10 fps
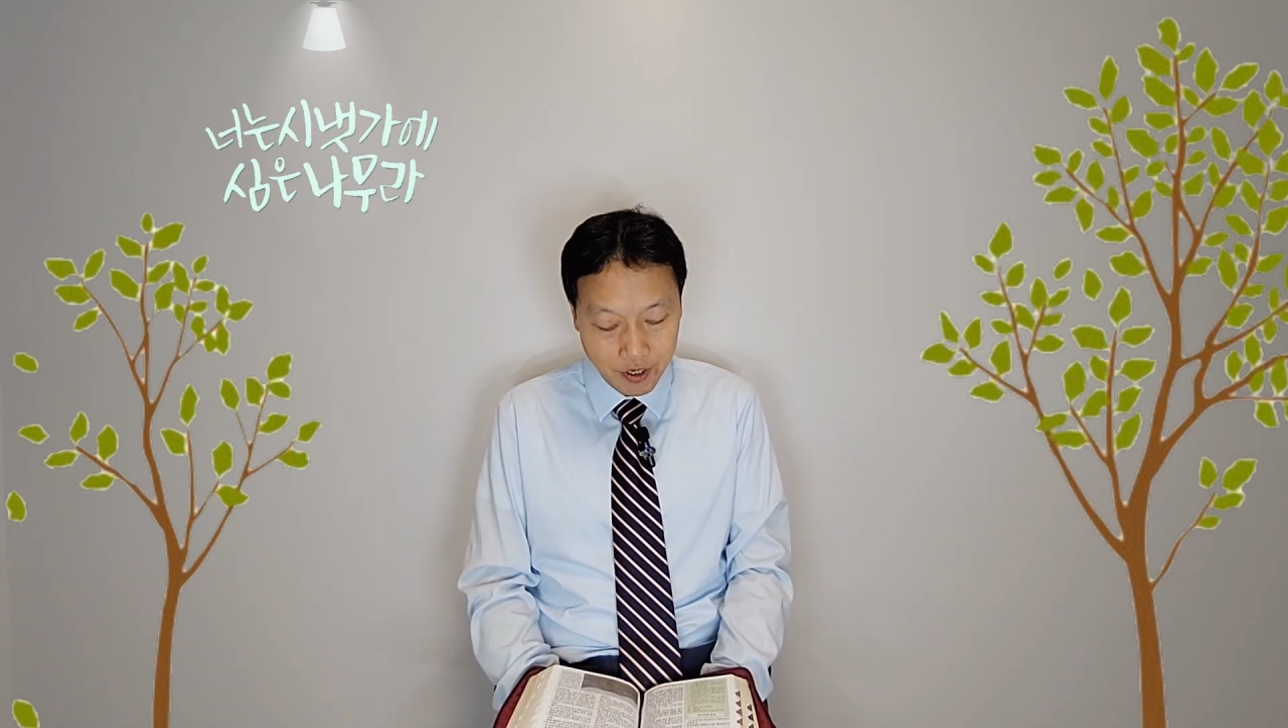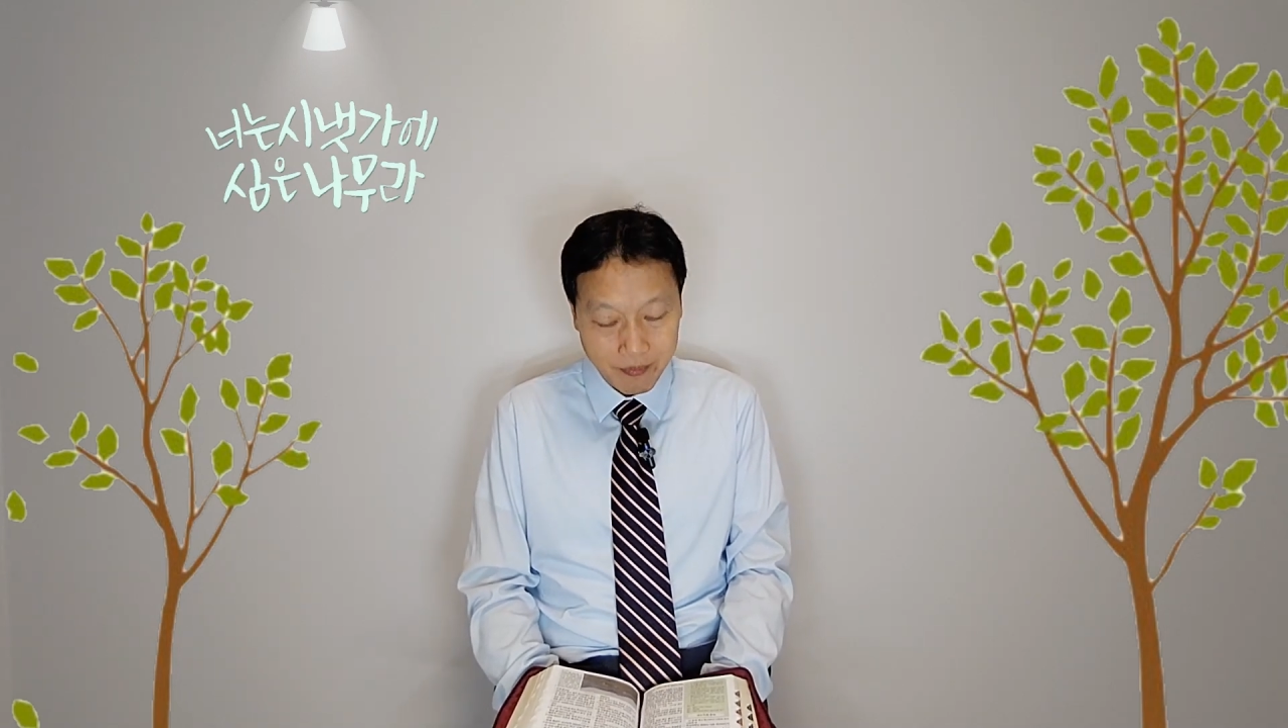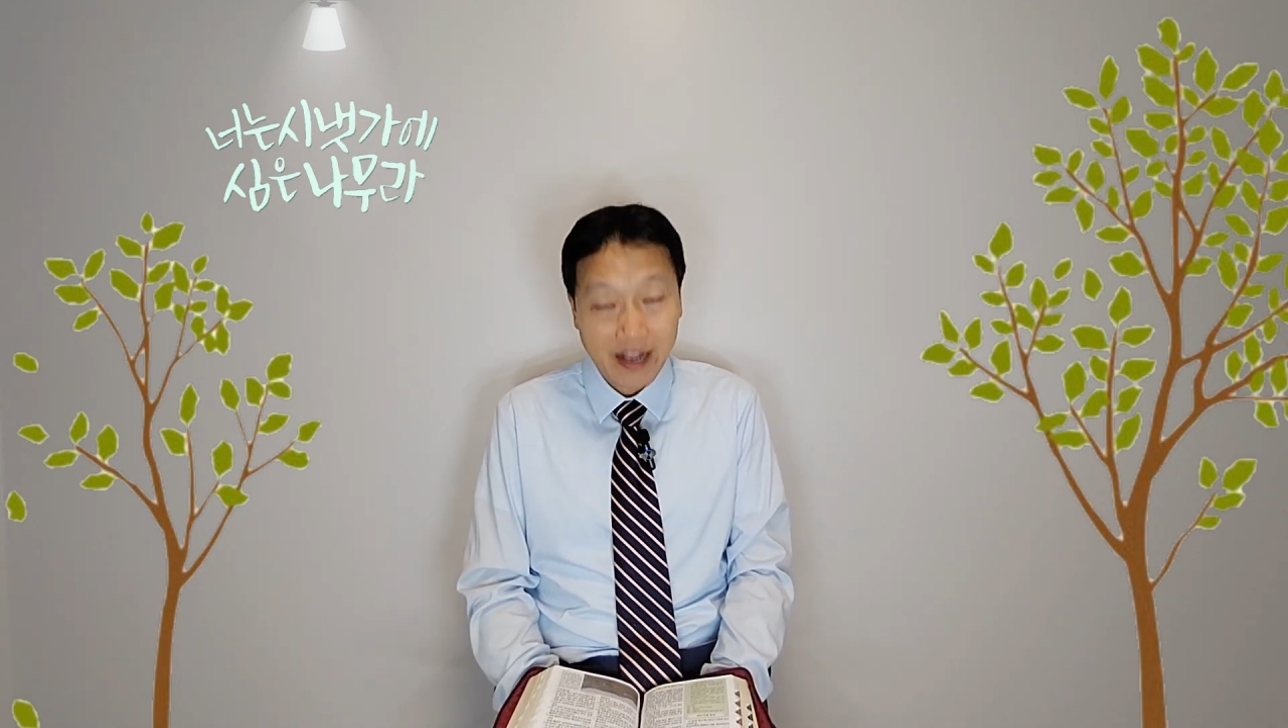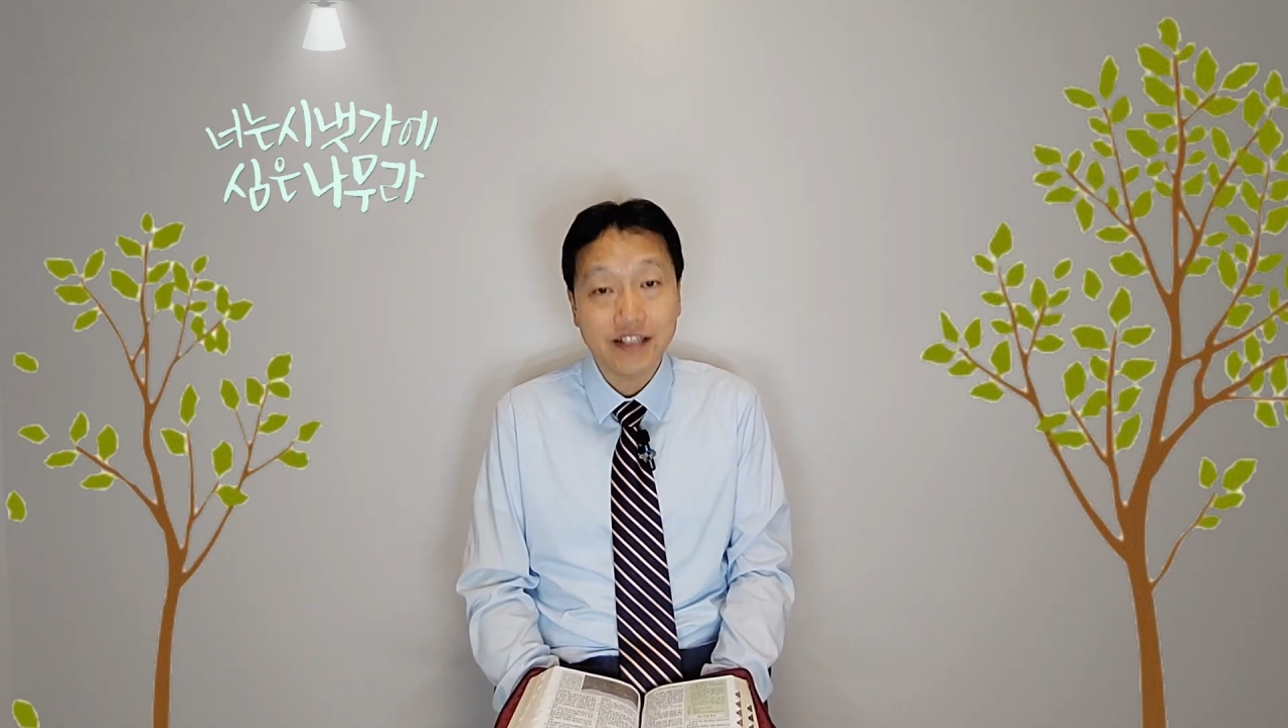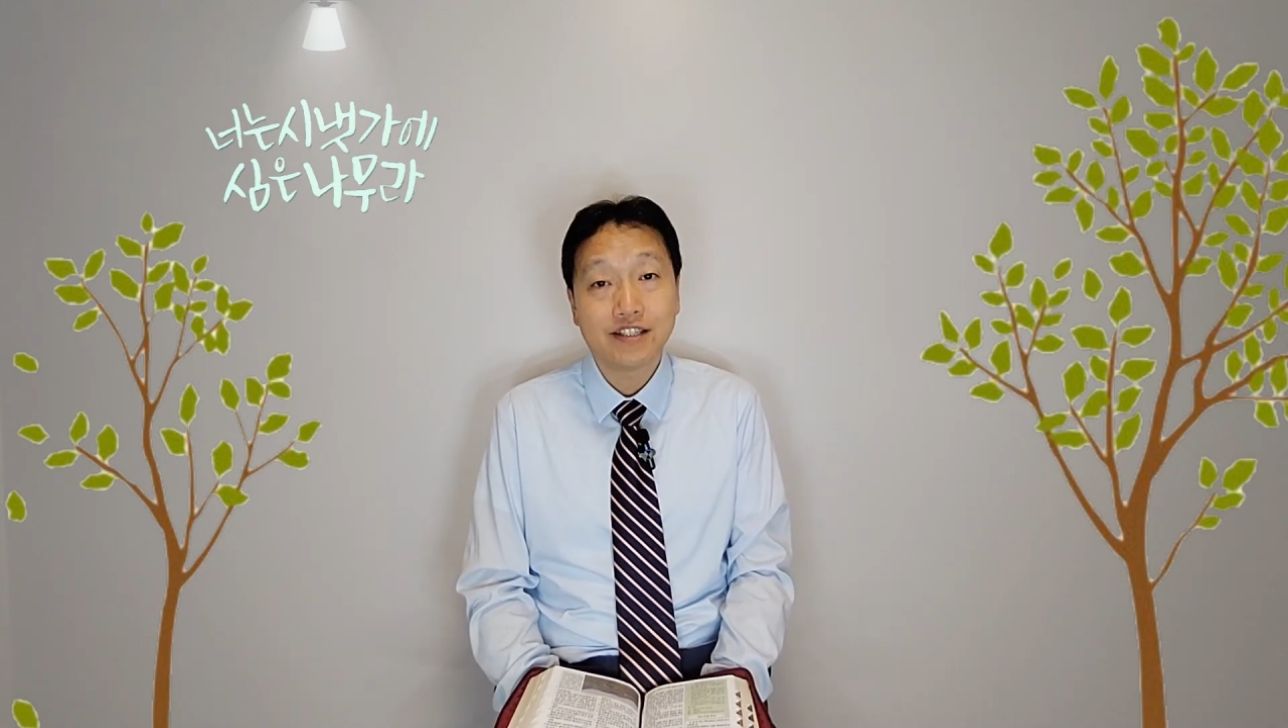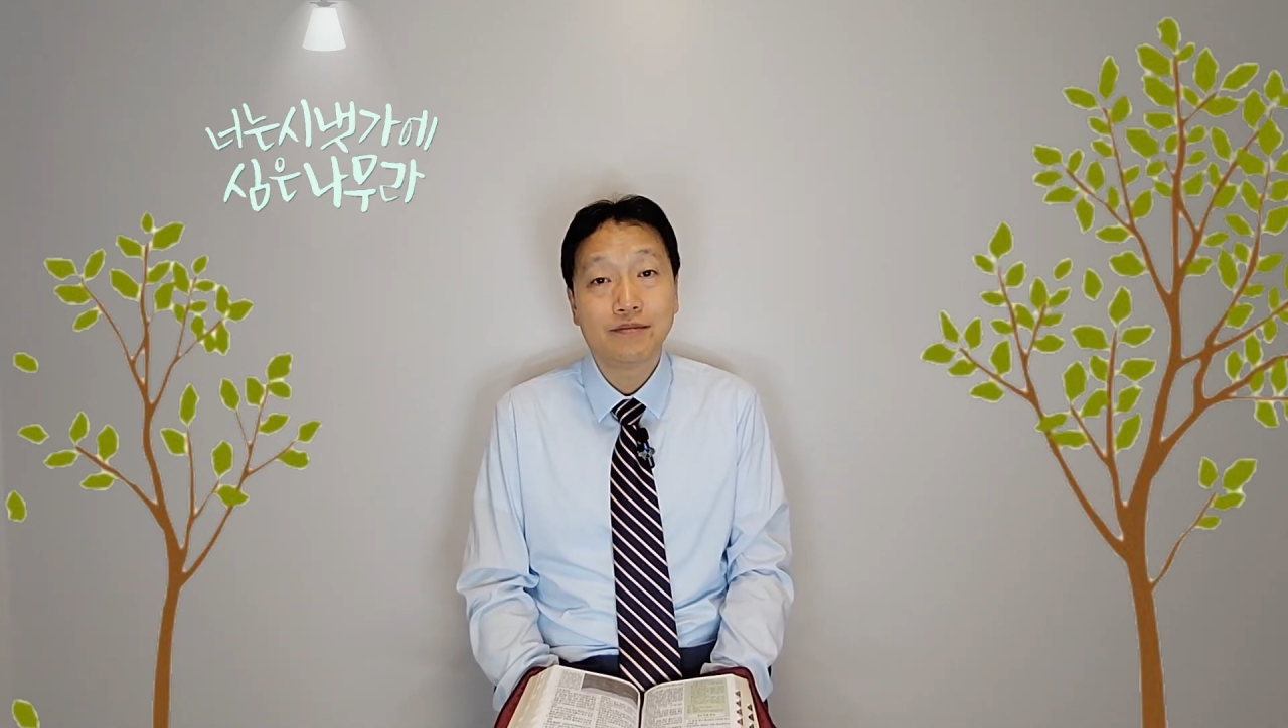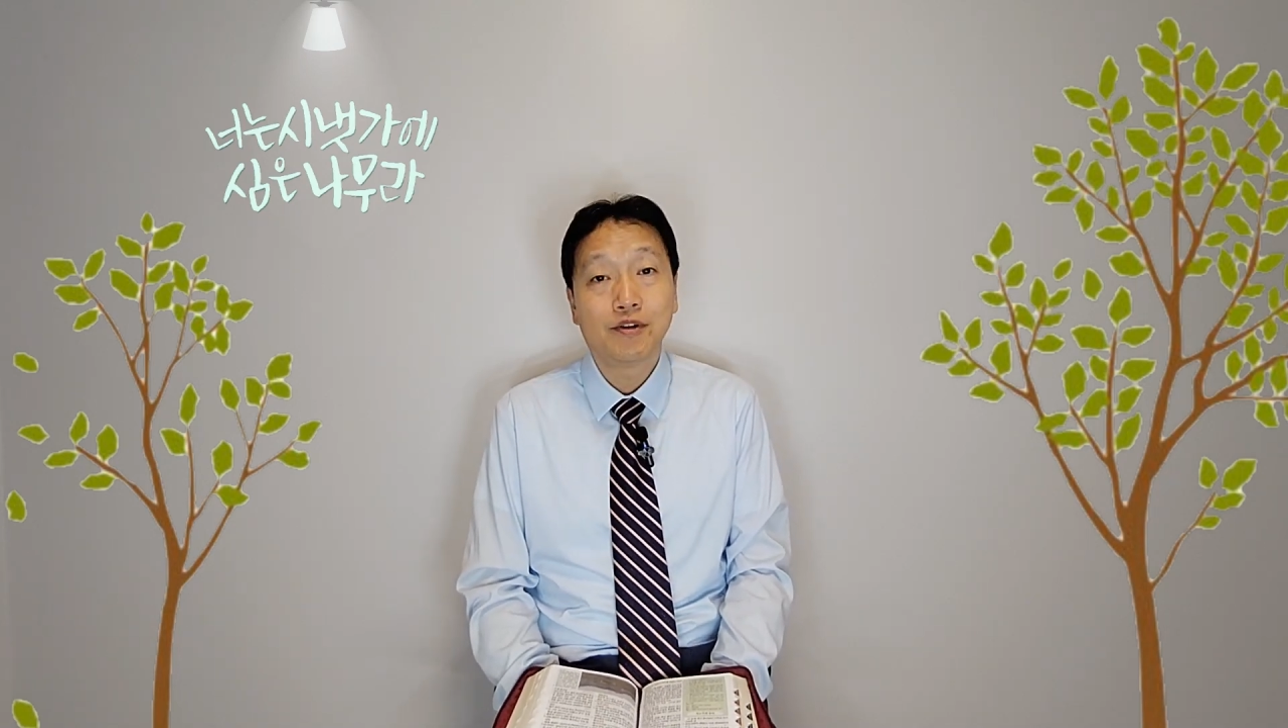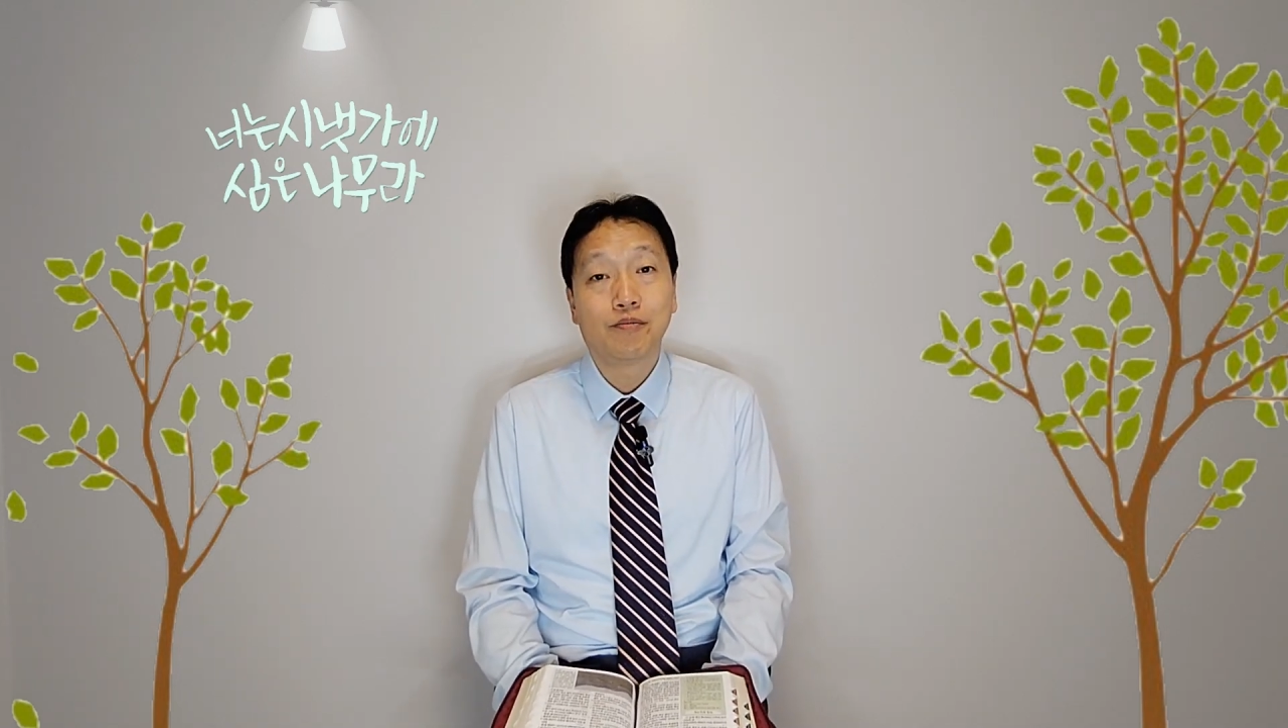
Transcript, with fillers: 말씀을